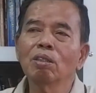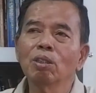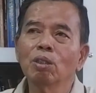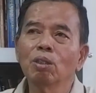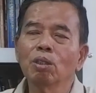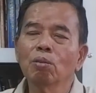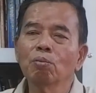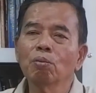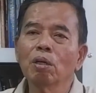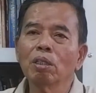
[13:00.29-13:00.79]

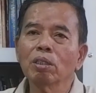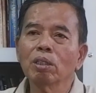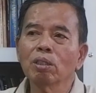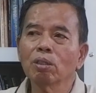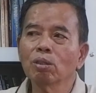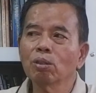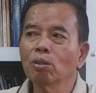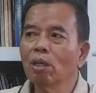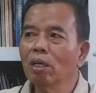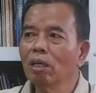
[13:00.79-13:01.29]
Yusuf waktu
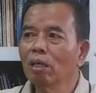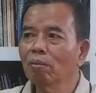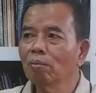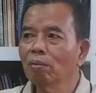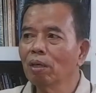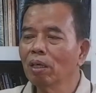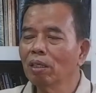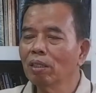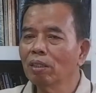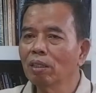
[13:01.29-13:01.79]
itu sudah
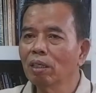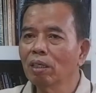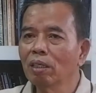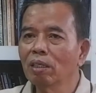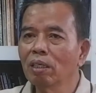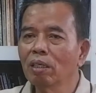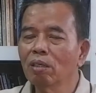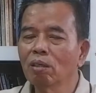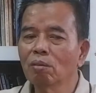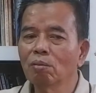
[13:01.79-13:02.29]

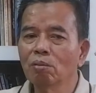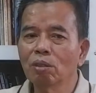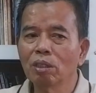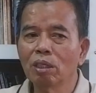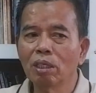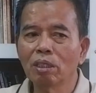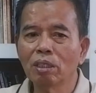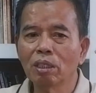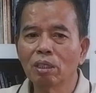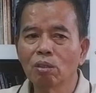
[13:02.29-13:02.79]
remaja dan
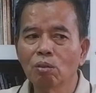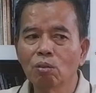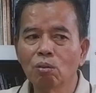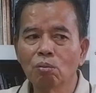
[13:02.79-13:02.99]
kemudian dia